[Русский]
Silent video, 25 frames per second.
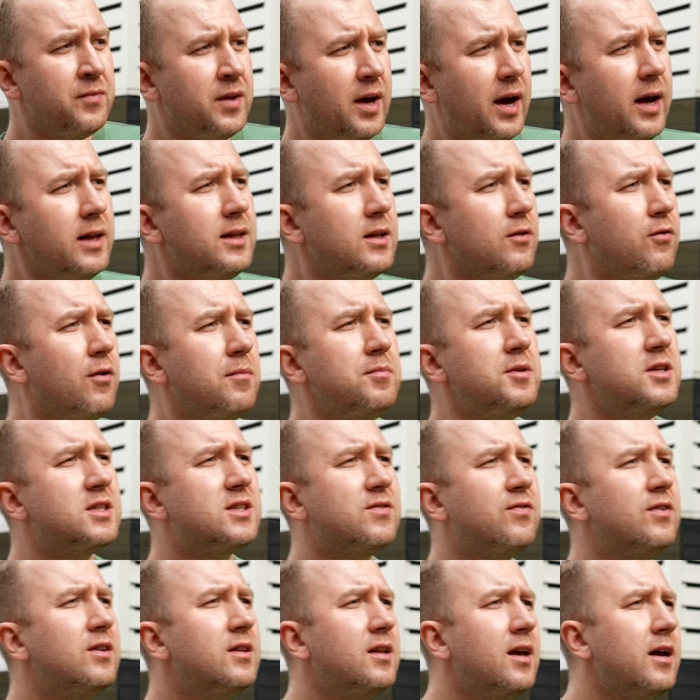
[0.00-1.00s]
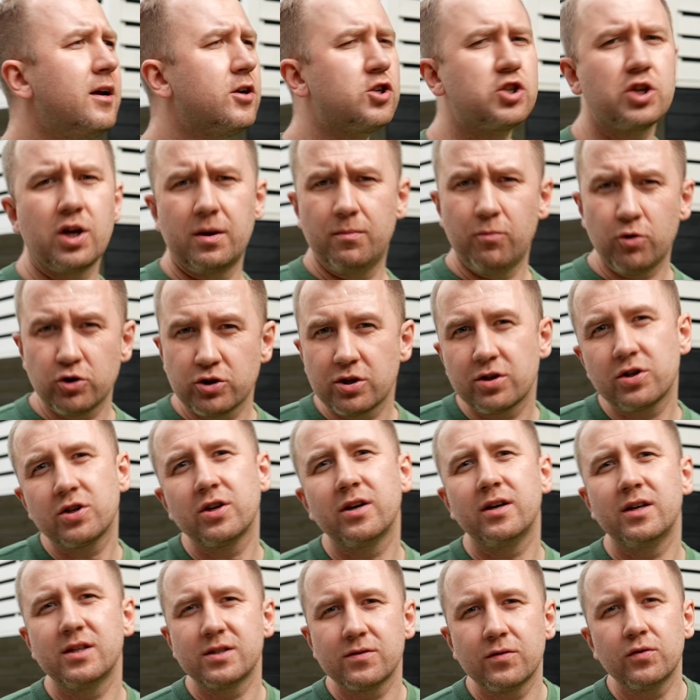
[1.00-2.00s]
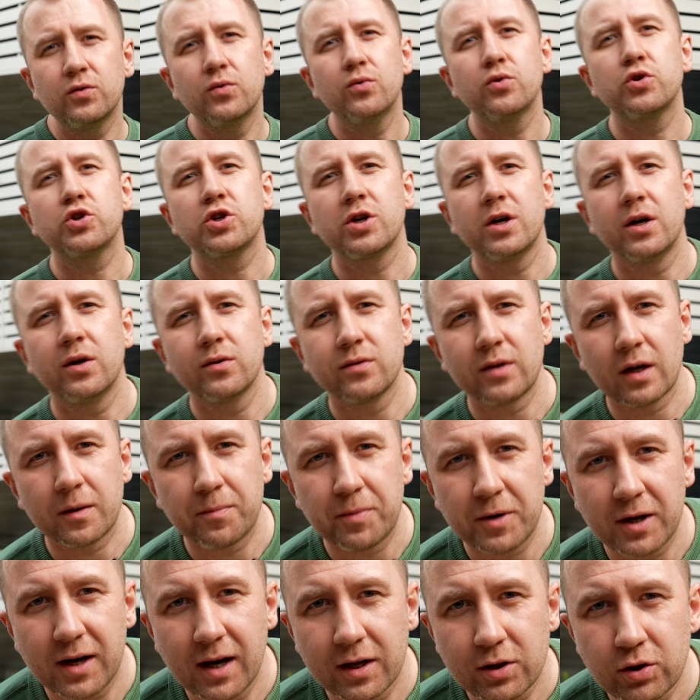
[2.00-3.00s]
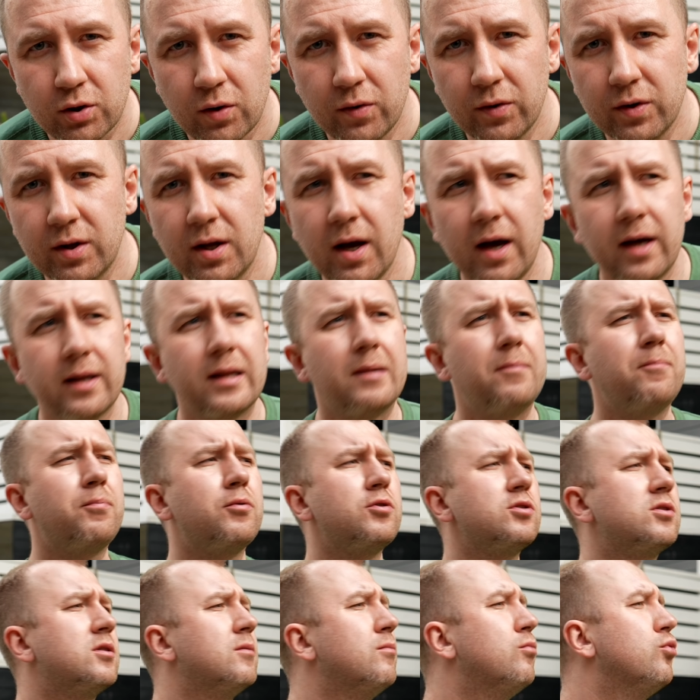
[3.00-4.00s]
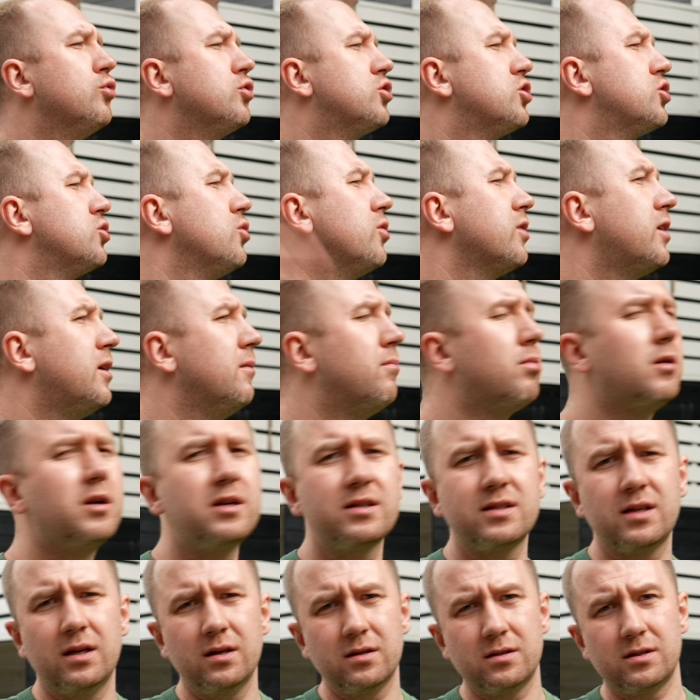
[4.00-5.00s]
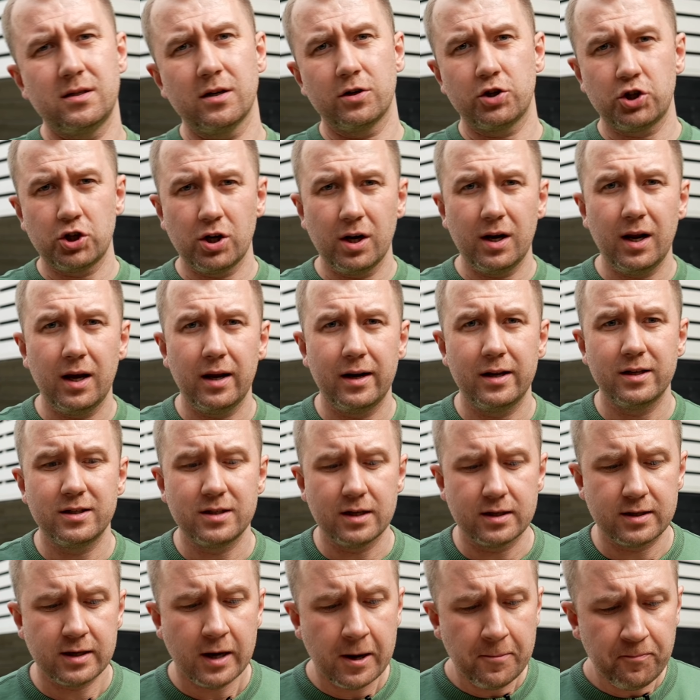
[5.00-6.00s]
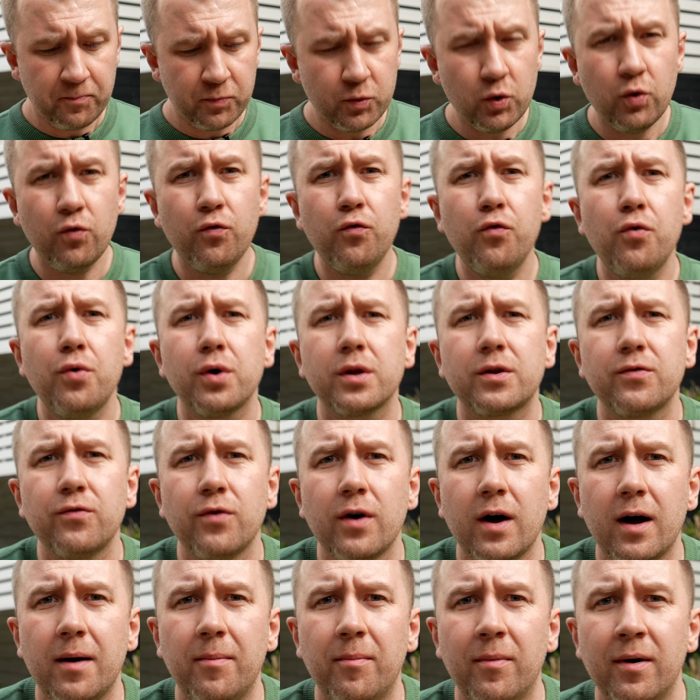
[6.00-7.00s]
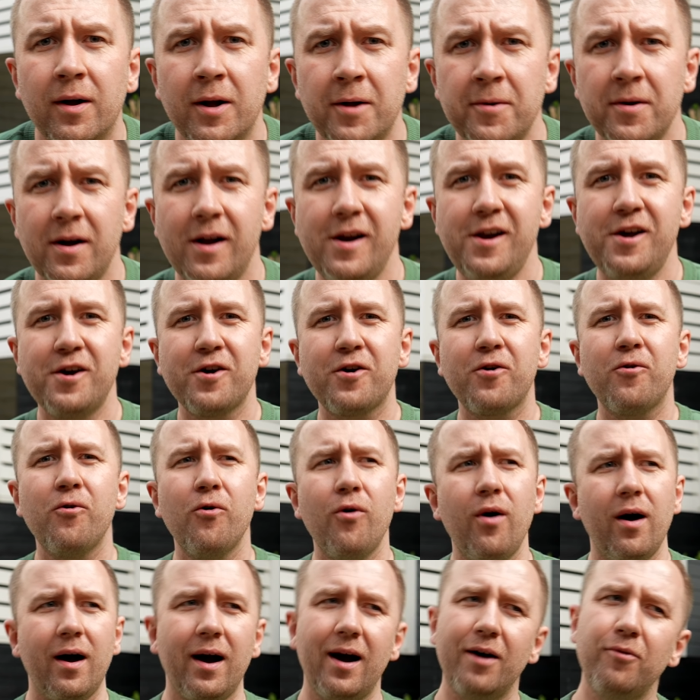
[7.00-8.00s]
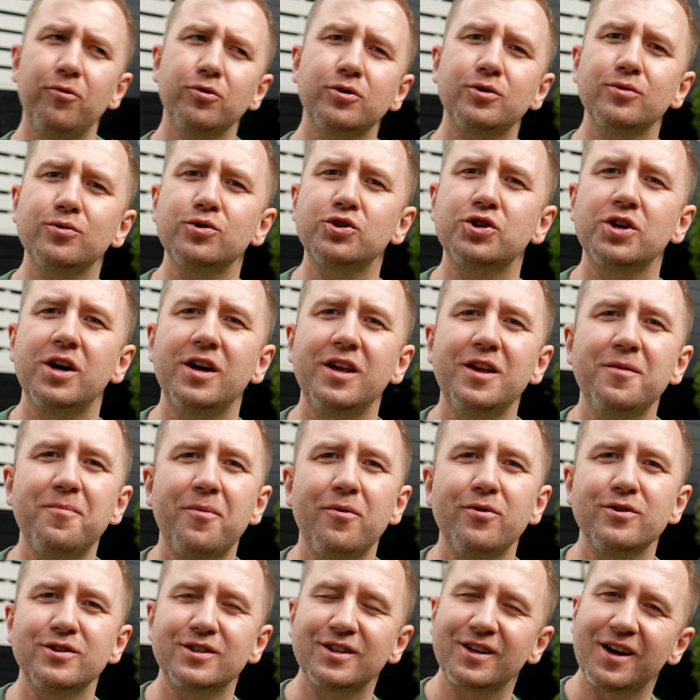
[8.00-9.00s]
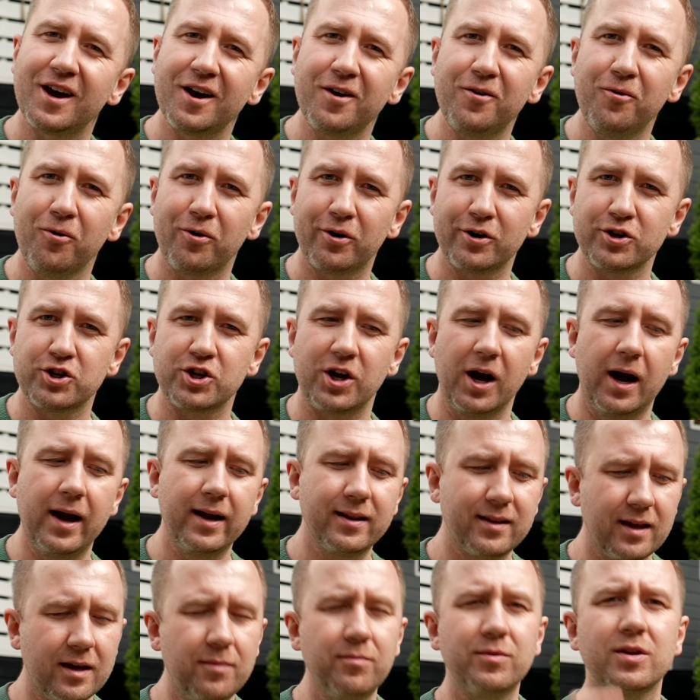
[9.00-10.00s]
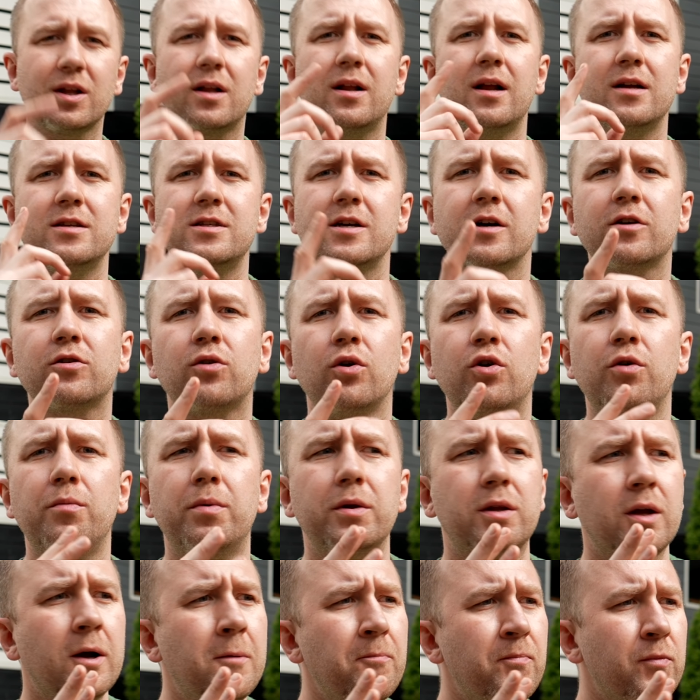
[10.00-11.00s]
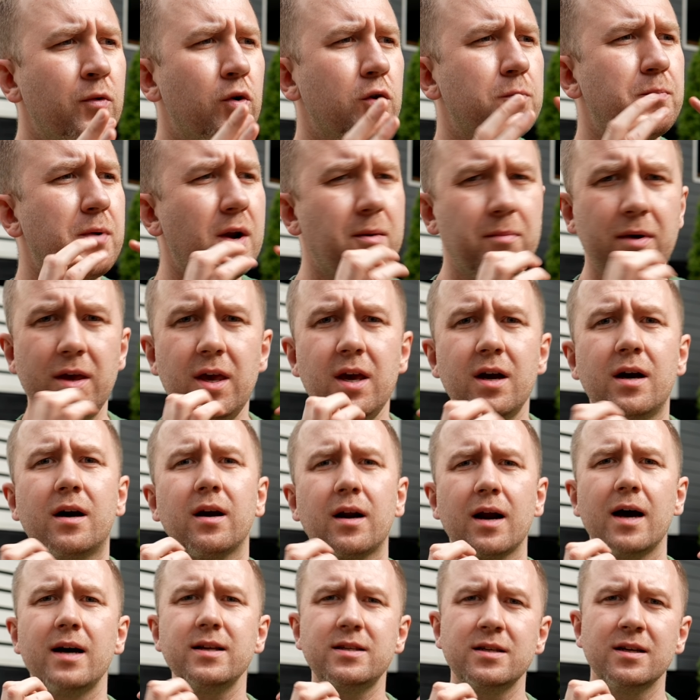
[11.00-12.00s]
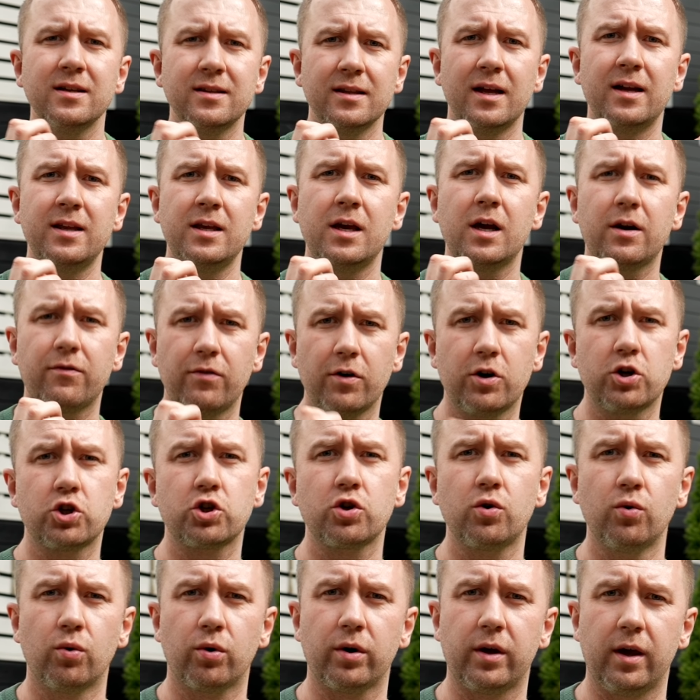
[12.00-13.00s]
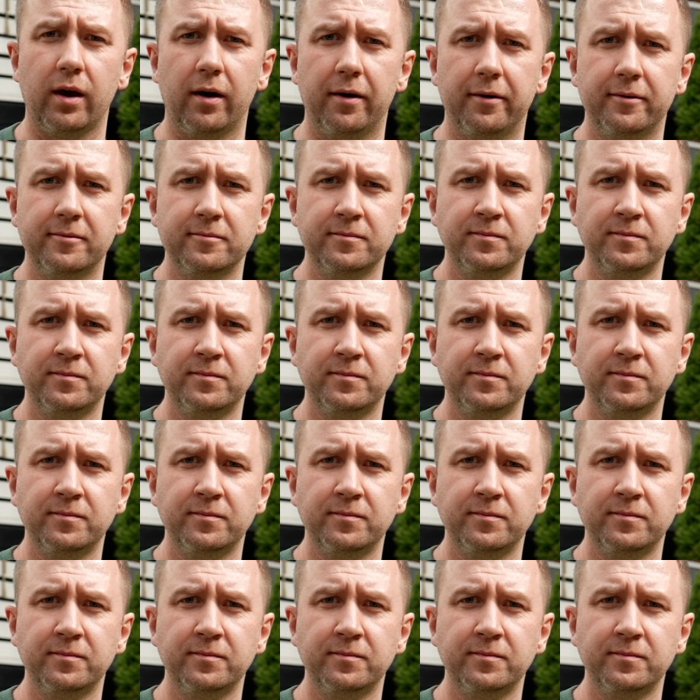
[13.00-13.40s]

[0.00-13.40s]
это вам не свиная шея, можно же и свиную шею так приготовить, да, и там просто будут соки, брызги из всех щелей лететь. Ну вот вам, легко, а вот у шеи не получится такая корочка. Это именно для тех, кто любит вот прям играть на нервах шкурки.